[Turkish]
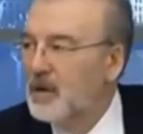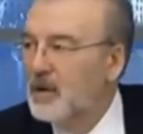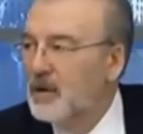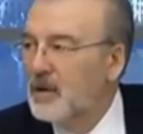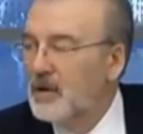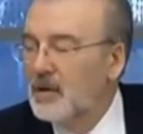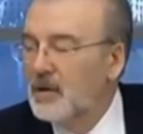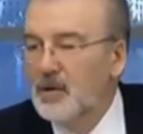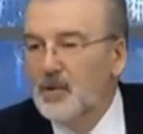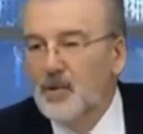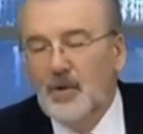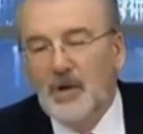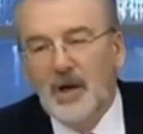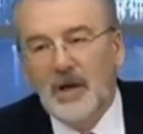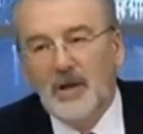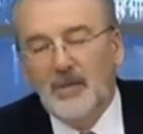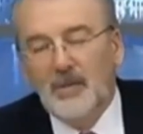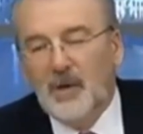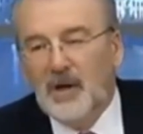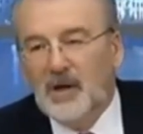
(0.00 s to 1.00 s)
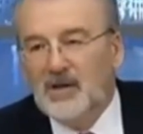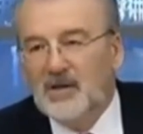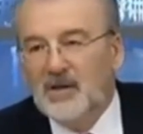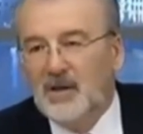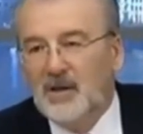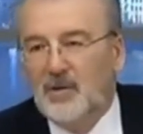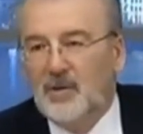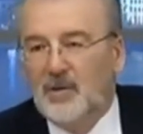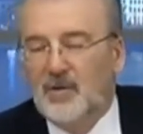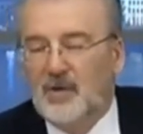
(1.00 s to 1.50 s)
dünyanın parasını alıyor
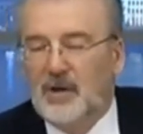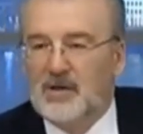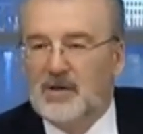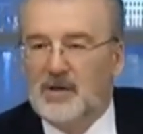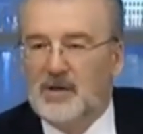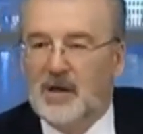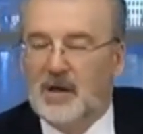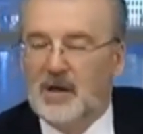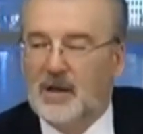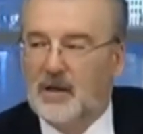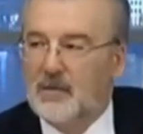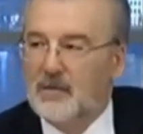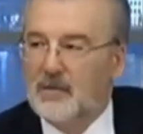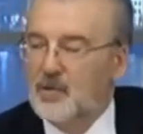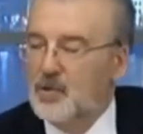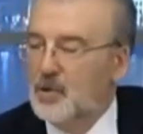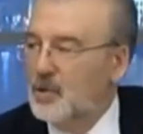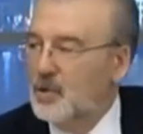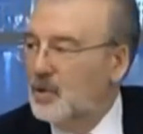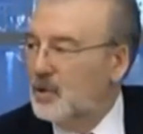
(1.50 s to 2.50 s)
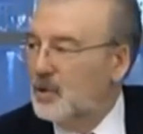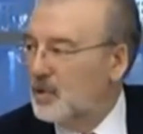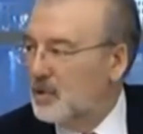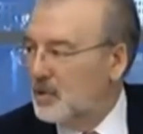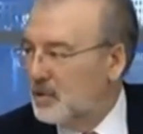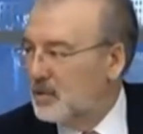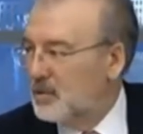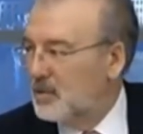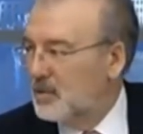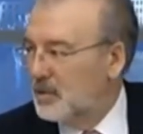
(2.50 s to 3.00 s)
üniversitelerden. Soruyorduk
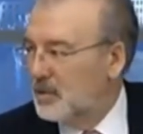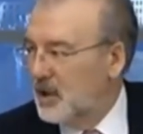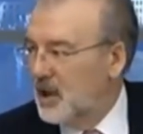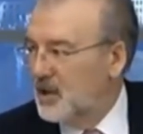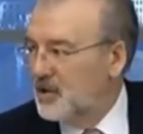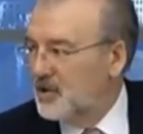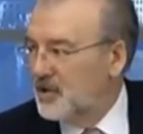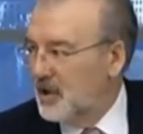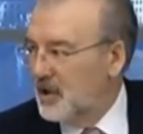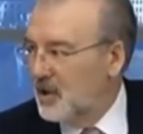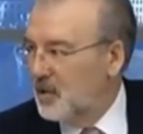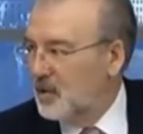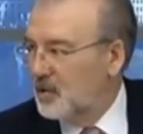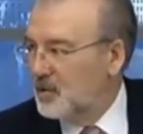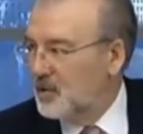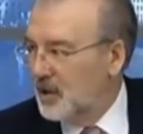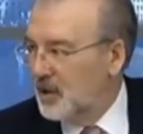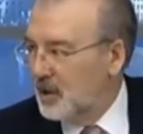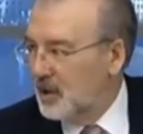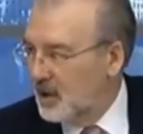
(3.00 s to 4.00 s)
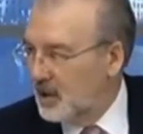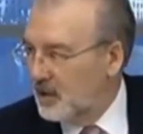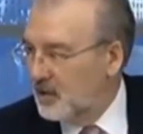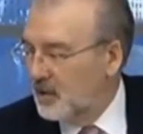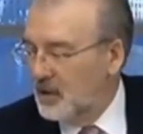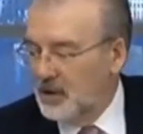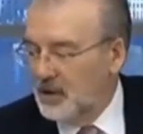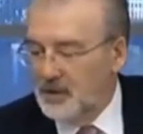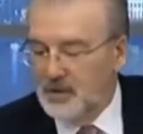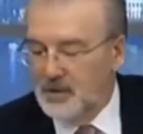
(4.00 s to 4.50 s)
gençlere, hocalara,
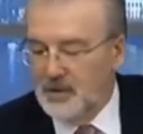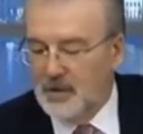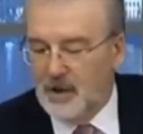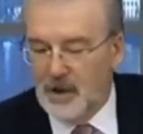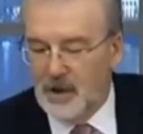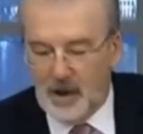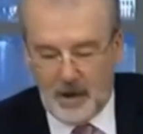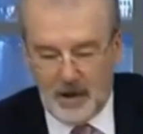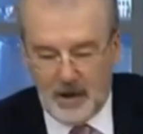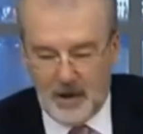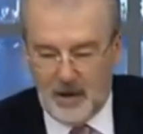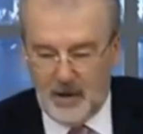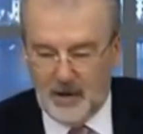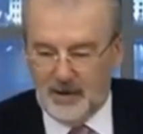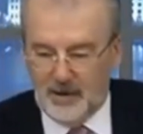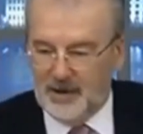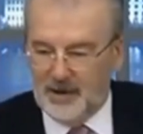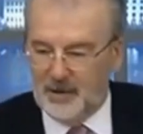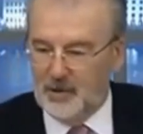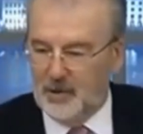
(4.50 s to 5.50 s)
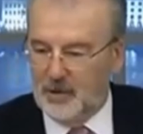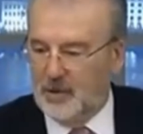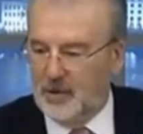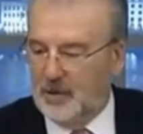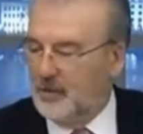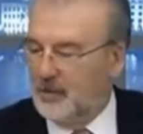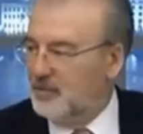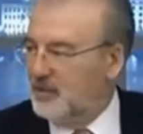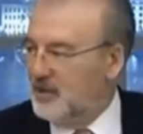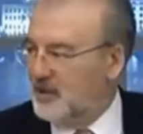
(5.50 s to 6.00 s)
yöneticilere ya nasıl oluyor?
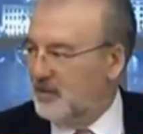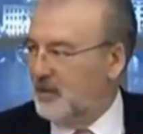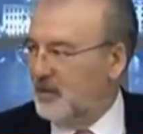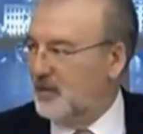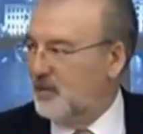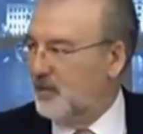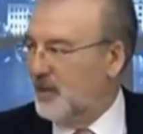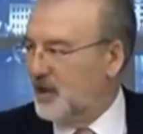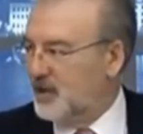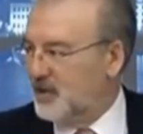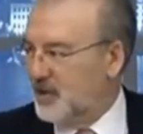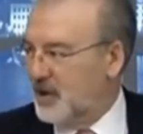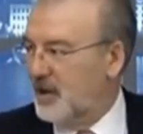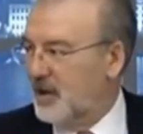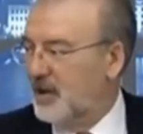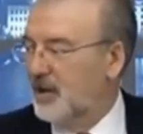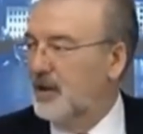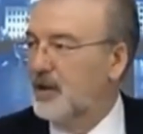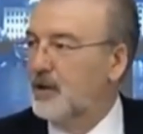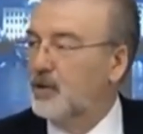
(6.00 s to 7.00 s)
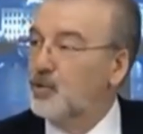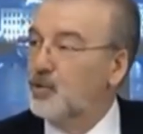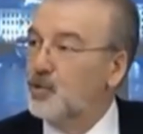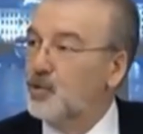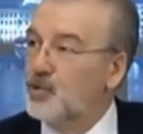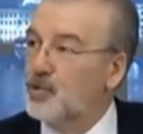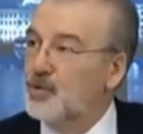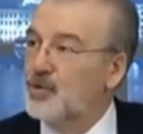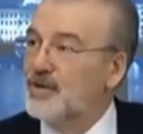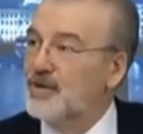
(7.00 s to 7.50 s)
Bizim gibi başka
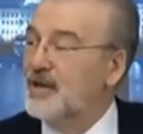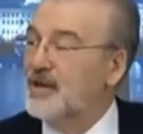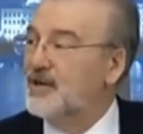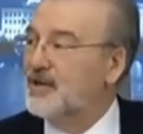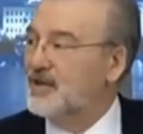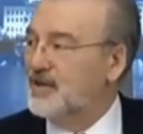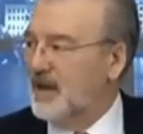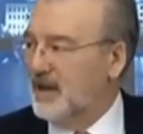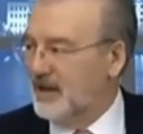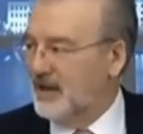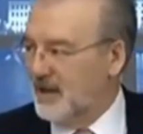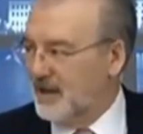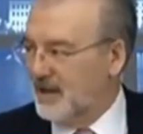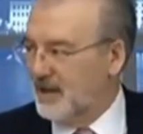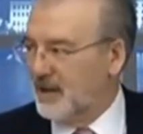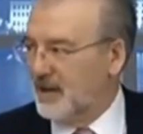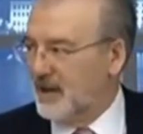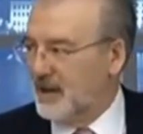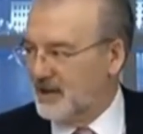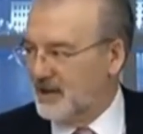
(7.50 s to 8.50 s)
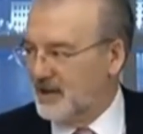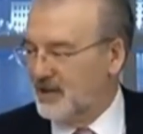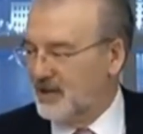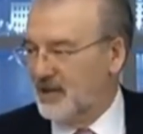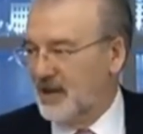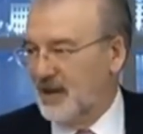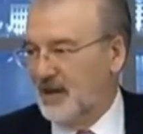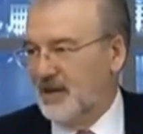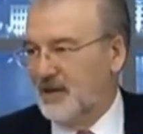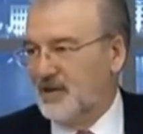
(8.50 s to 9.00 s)
düşünce insanlarına, gazeteciler değil
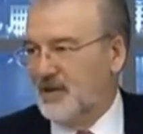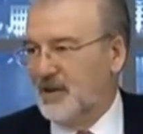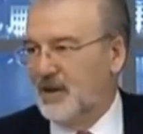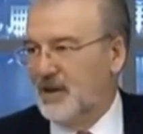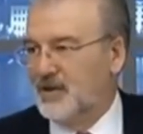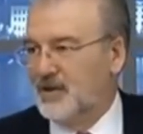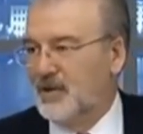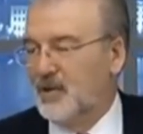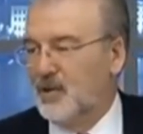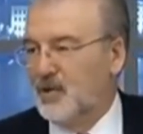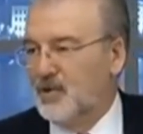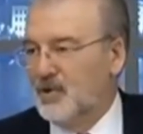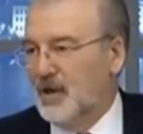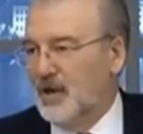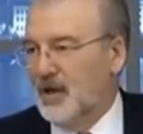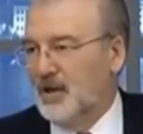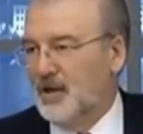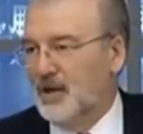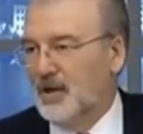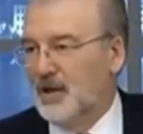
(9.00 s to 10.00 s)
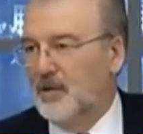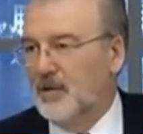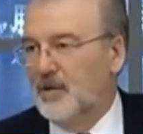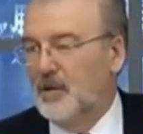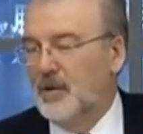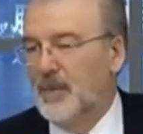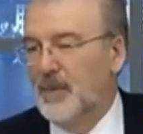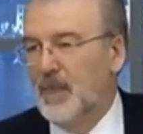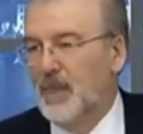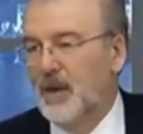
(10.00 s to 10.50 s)
sadece, hocalar da geliyor.
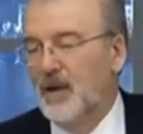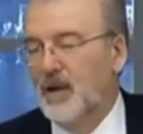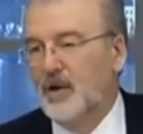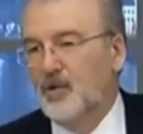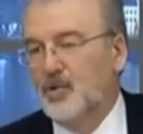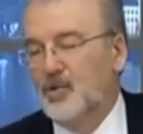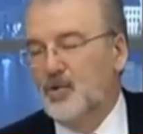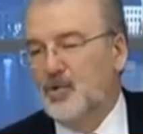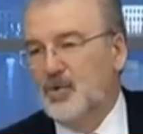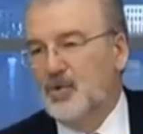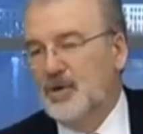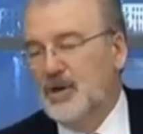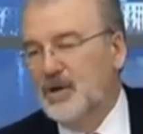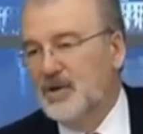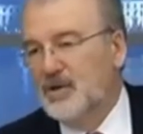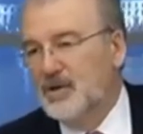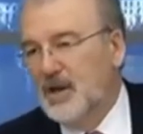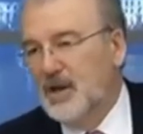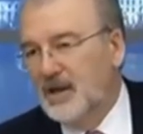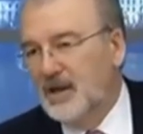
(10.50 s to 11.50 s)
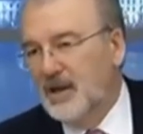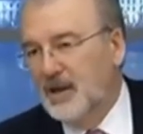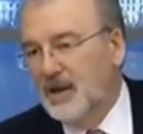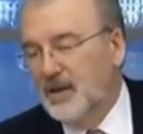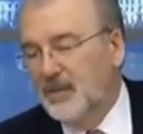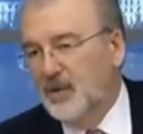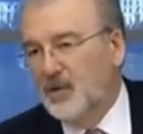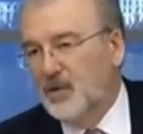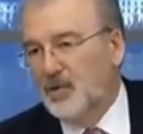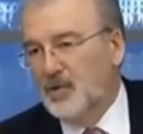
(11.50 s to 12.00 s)
Düşünce insanlarına bir
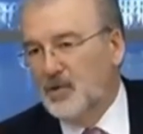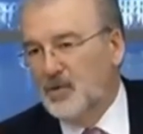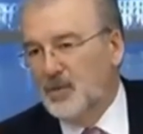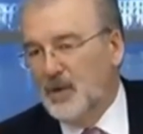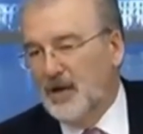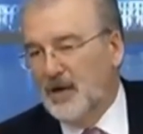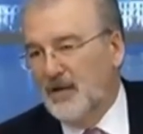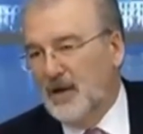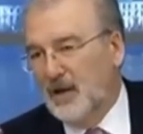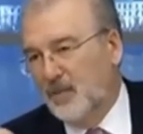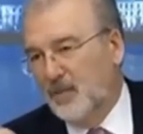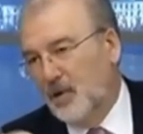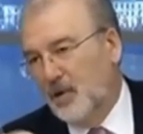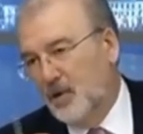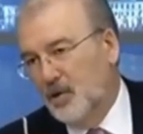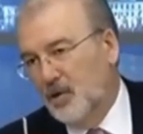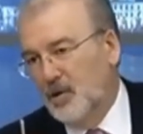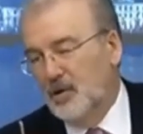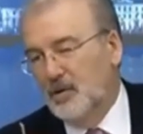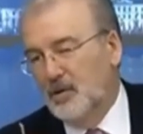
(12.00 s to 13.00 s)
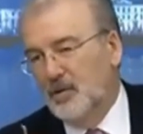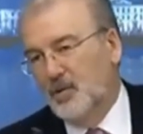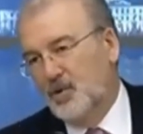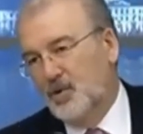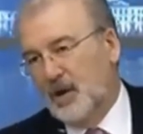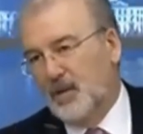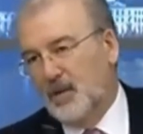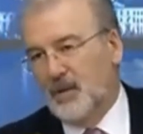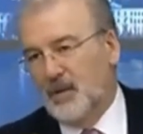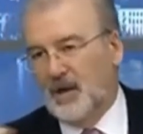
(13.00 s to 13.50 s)
kuruş para vermiyor. Uçak
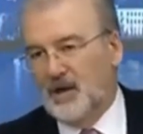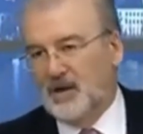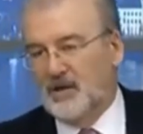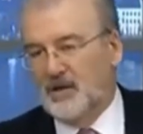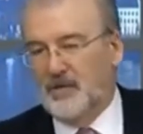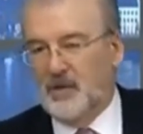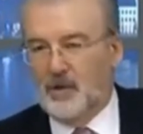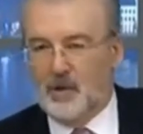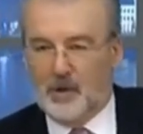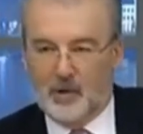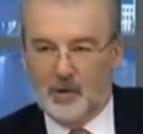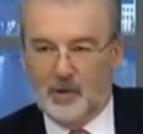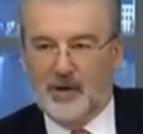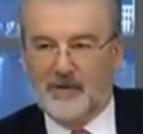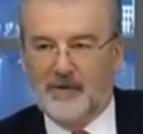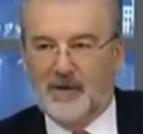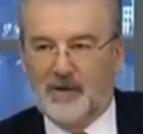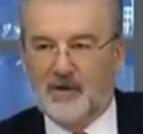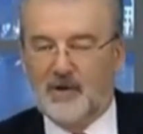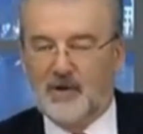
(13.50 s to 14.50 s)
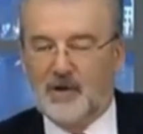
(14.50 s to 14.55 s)
parasını diyor. E onu da verecek.